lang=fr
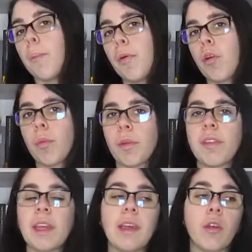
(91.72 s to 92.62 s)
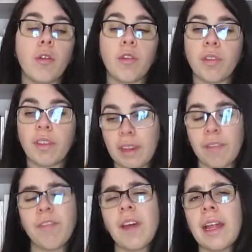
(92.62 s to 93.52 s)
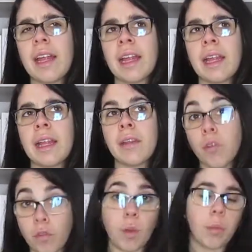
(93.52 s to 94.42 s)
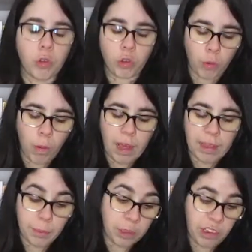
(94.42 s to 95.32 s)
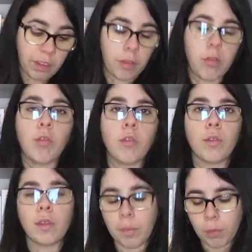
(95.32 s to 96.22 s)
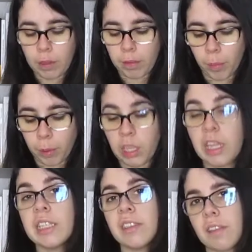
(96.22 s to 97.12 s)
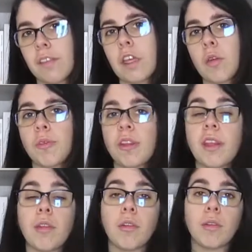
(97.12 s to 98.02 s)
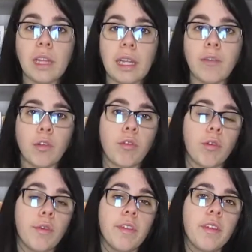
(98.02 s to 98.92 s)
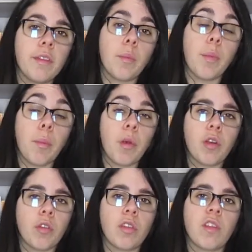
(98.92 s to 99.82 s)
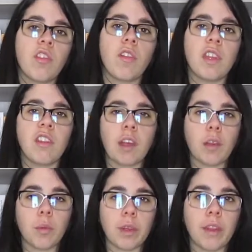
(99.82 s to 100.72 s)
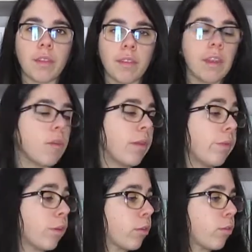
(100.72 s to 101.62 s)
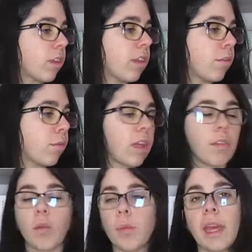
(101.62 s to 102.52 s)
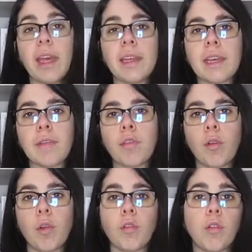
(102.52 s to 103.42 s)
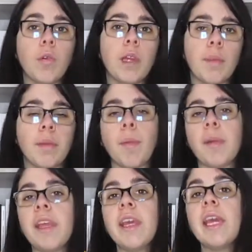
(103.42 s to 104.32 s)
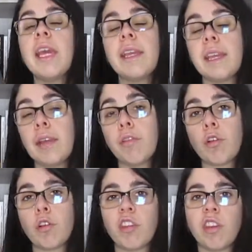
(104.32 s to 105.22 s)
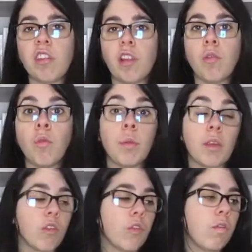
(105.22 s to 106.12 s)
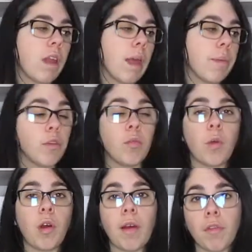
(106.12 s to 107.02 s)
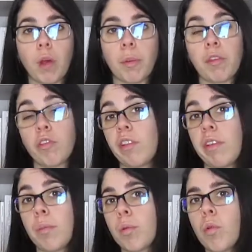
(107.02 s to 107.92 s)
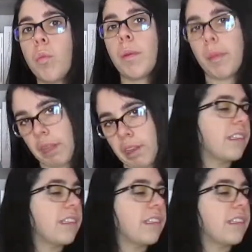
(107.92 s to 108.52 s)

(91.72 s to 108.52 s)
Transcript: Pour commencer, euh, c'était fin novembre je crois, mais je les ai reçus euh, début décembre. J'avais commandé euh, des livres sur le site Momox. J'avais déjà commandé ces deux livres, donc qui sont Cascobet et Dérives sanglantes de William Tapie. Des livres que j'ai déjà lus mais que je voulais absolument avoir parce que je les ai beaucoup aimés.